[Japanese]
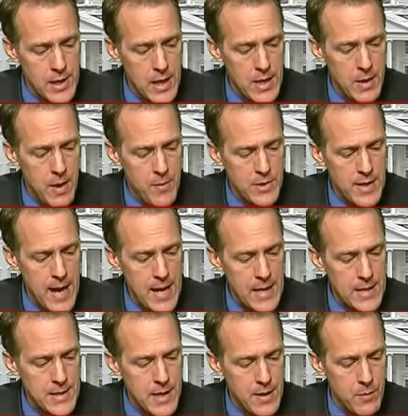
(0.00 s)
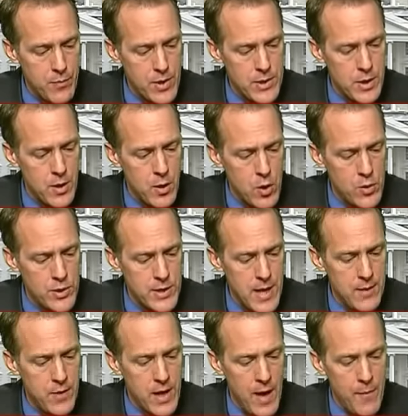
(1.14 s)
代表とですね接触するように
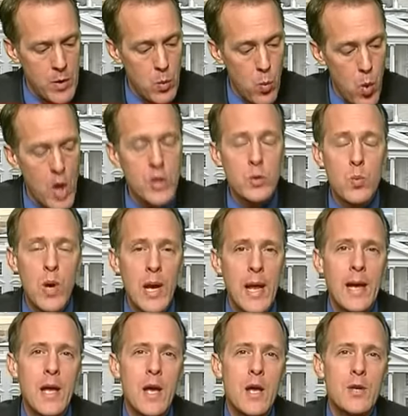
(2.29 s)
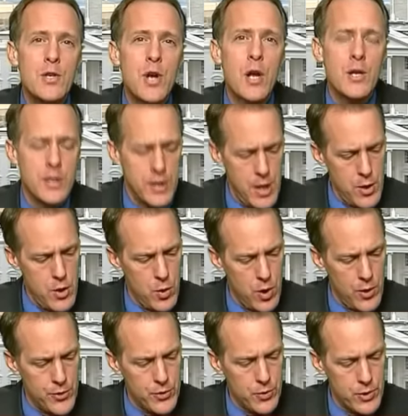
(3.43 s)
求めたということです。また、ハドリー氏によると、